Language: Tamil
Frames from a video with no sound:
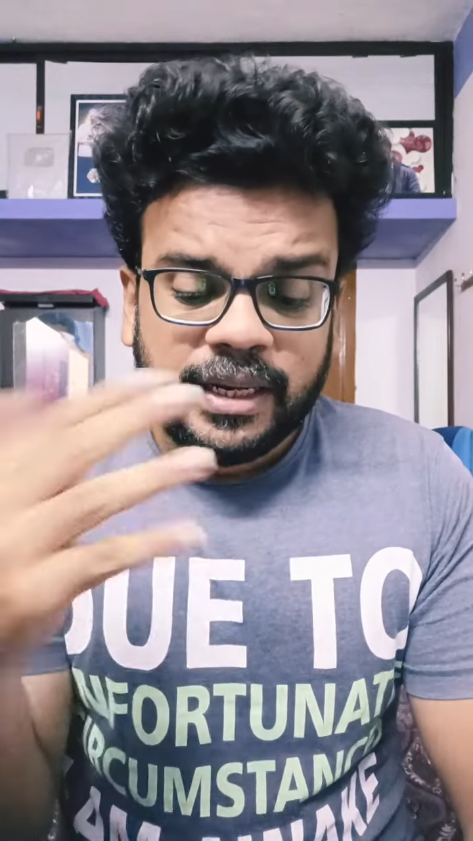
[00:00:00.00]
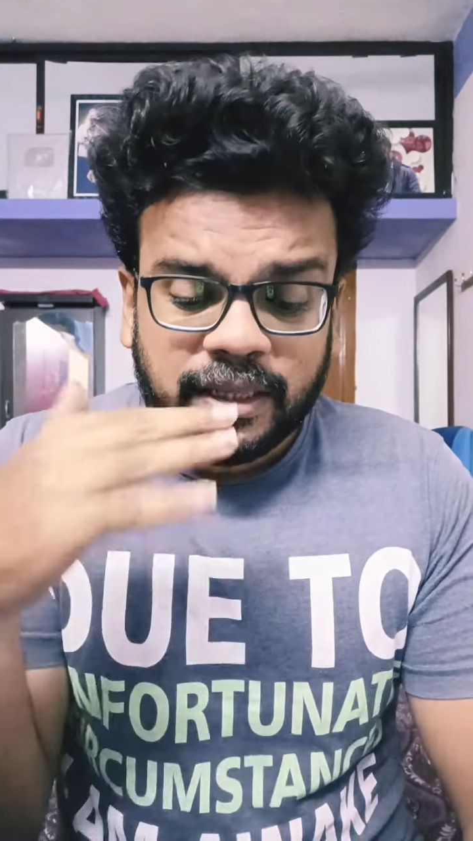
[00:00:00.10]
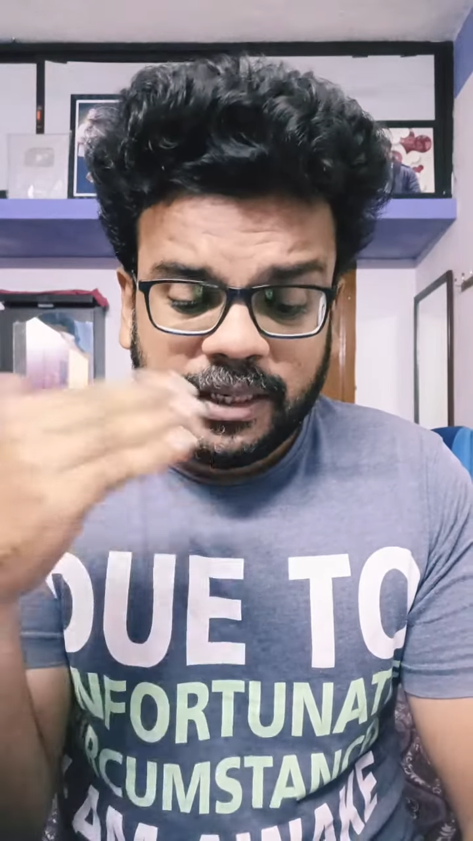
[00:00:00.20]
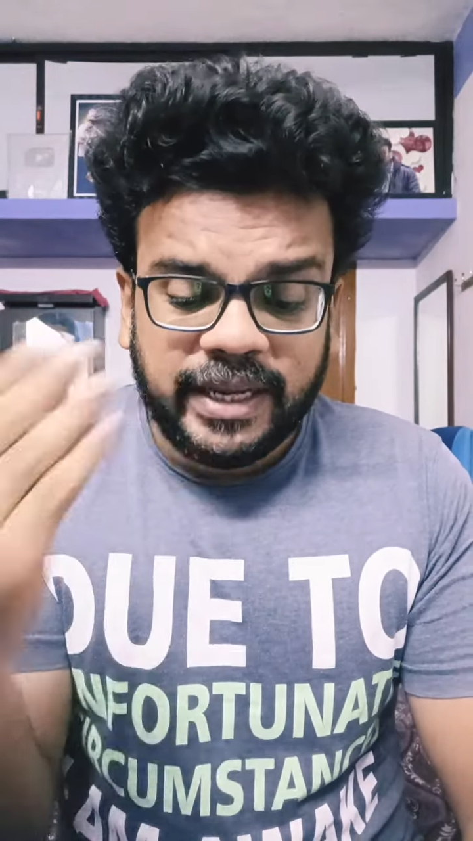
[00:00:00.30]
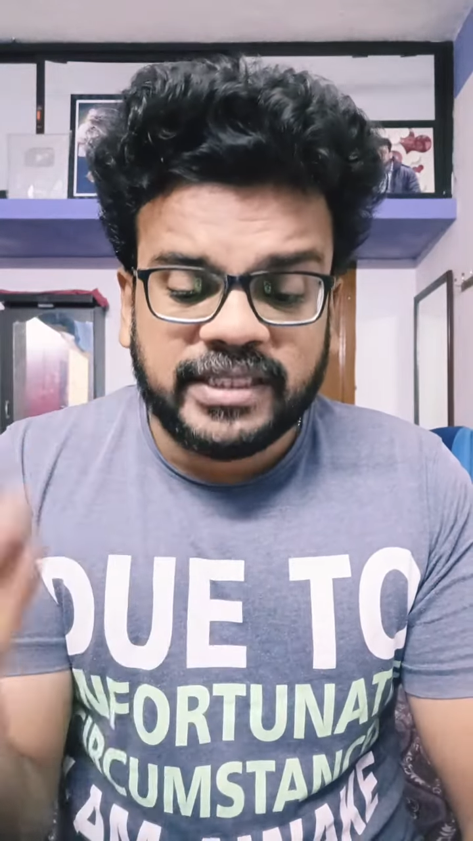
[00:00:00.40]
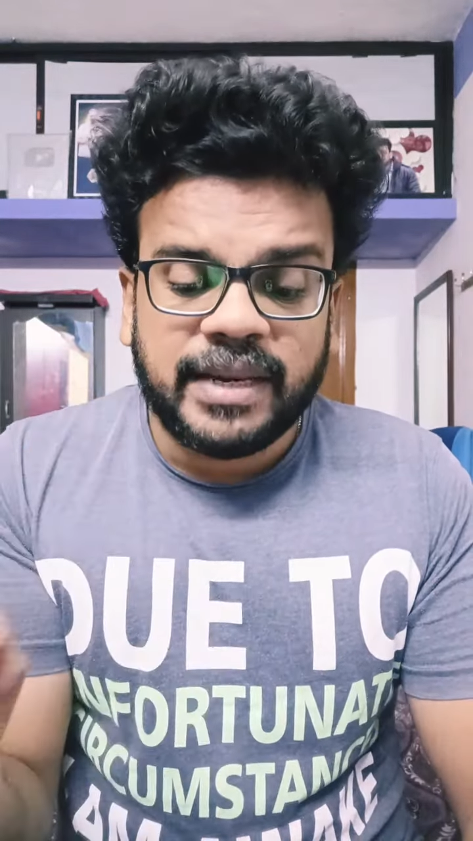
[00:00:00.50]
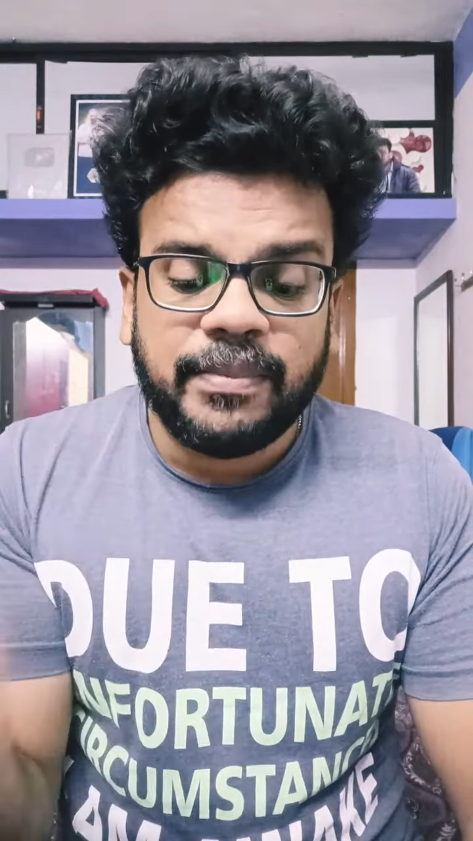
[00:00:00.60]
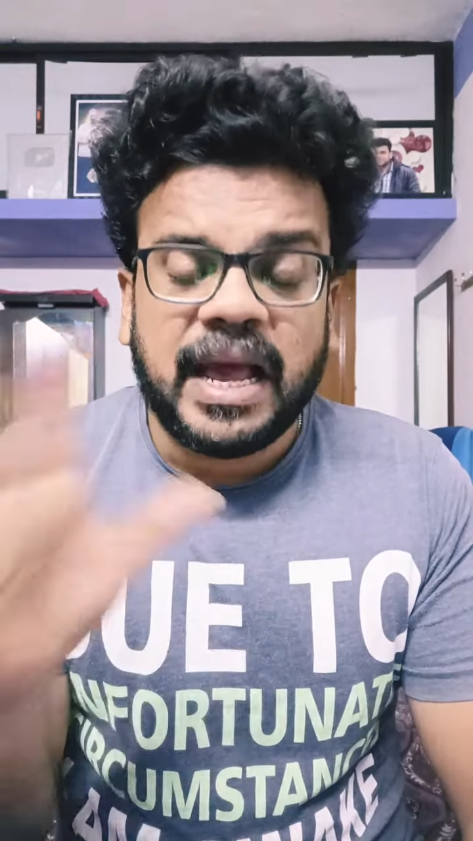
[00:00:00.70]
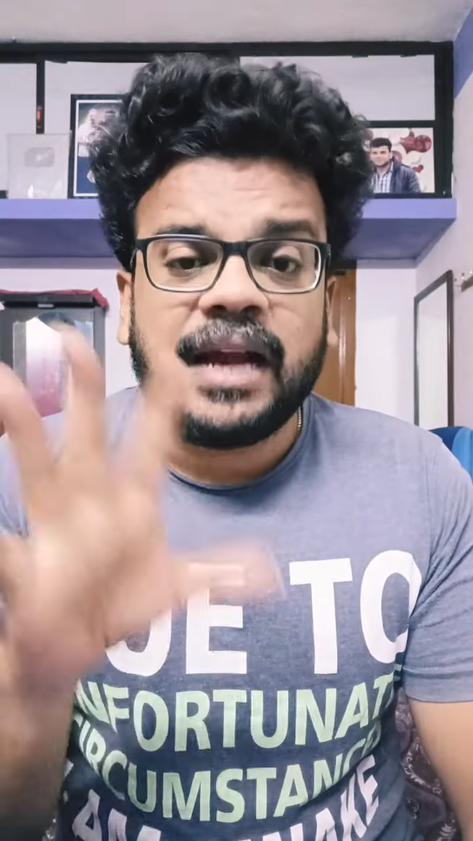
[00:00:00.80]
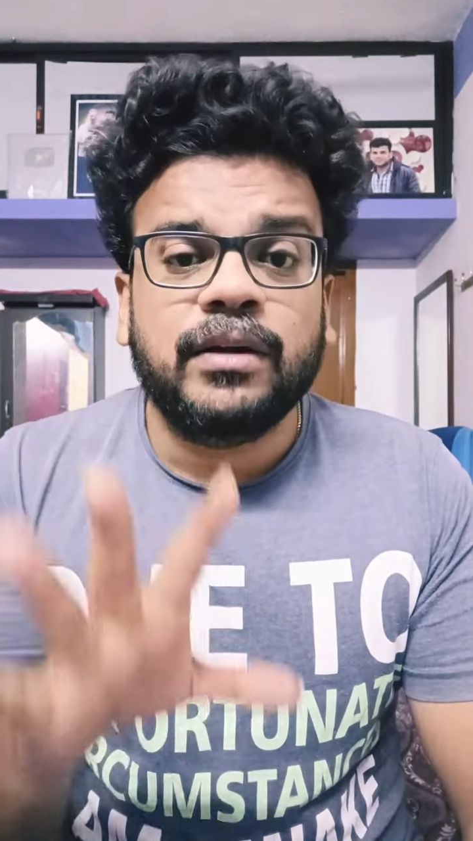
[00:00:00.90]
இந்த டிஜே
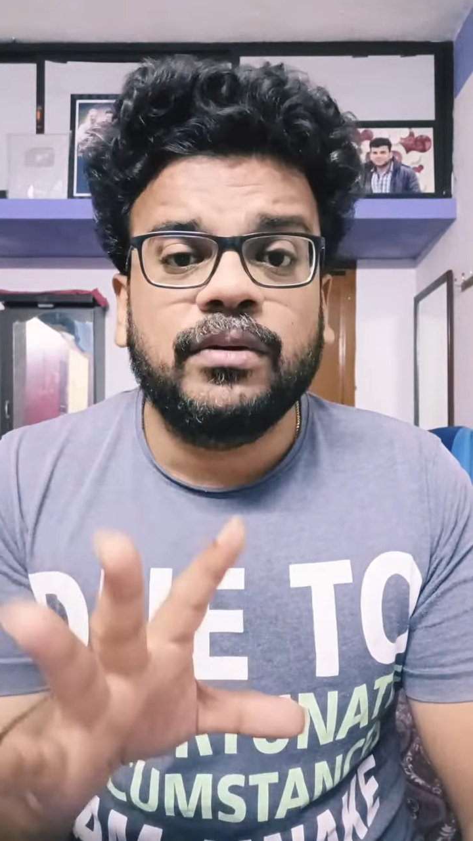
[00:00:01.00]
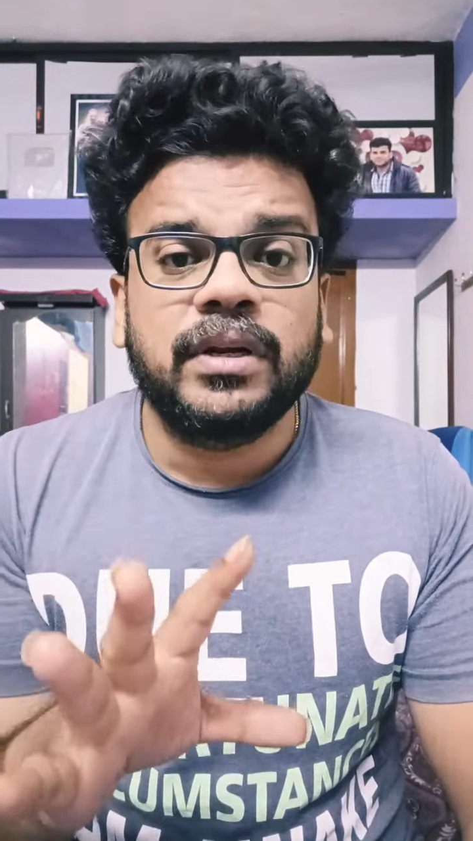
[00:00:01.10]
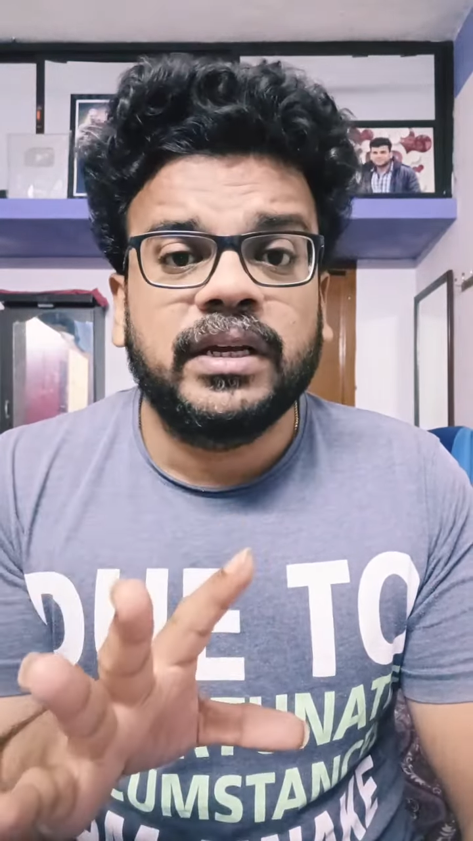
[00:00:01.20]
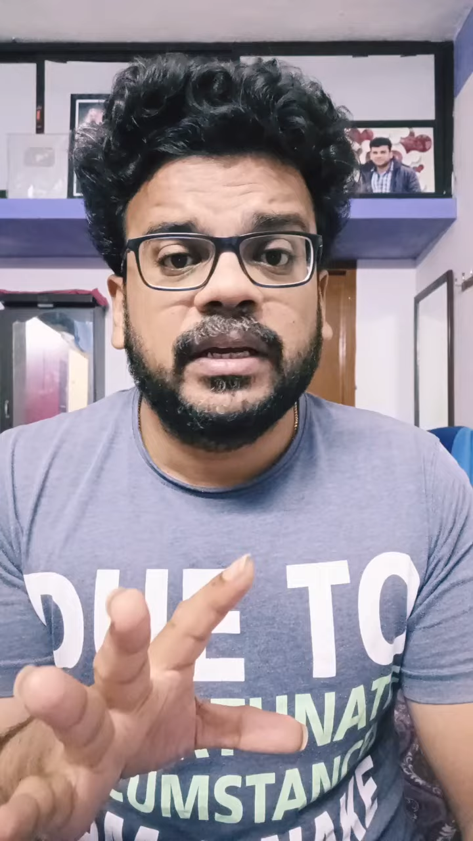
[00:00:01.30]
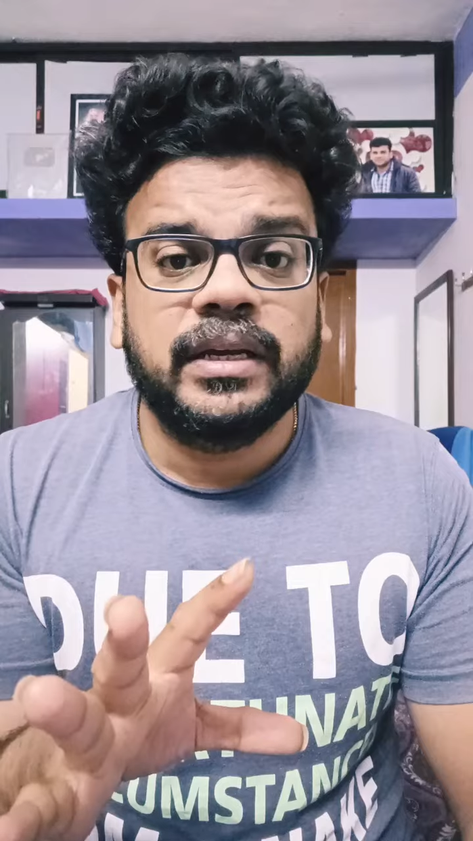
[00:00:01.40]
பிளாக்னு ஒரு